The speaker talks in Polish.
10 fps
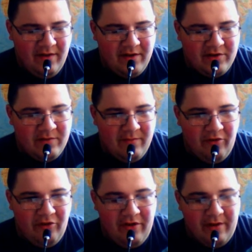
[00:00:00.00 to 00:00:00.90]
czy
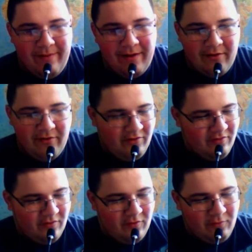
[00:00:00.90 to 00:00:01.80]
mieścinę bardziej,
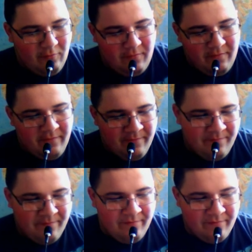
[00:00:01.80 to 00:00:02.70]
Sułów.
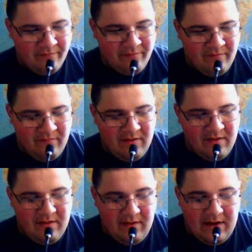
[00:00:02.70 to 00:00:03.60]

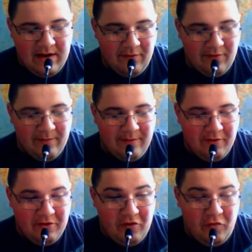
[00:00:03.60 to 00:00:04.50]
Ale o co ma
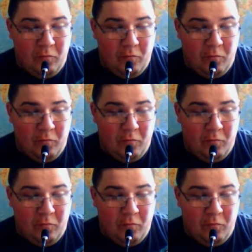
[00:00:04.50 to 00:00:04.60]
chodzić?